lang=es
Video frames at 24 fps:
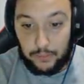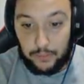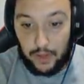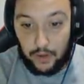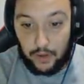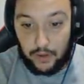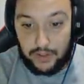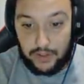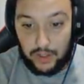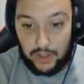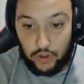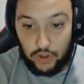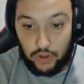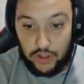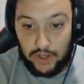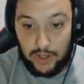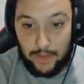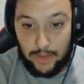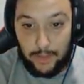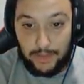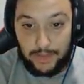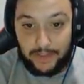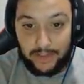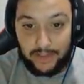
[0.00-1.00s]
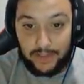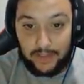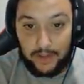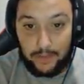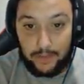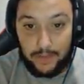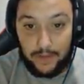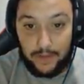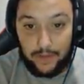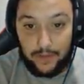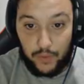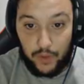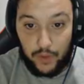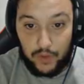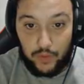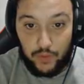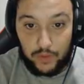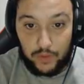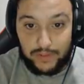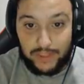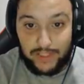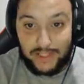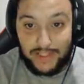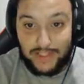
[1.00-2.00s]
cuantas cosas, vamos a intentar también hacer unas
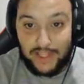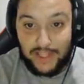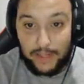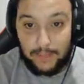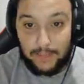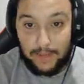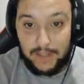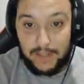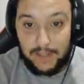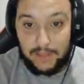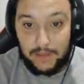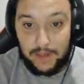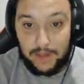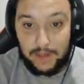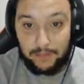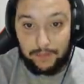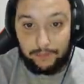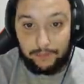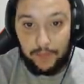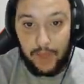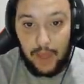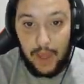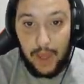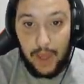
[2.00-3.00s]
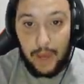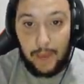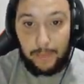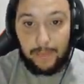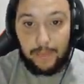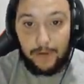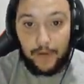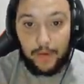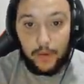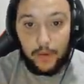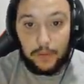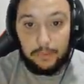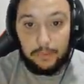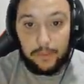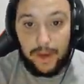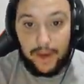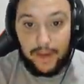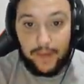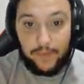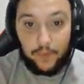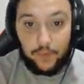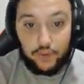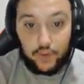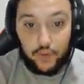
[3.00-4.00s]
cuantas armas, ¿vale? vale para no ir
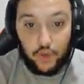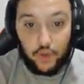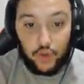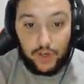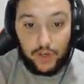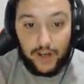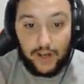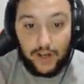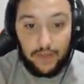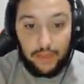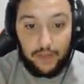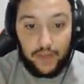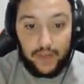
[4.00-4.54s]
pegando solo con la lanza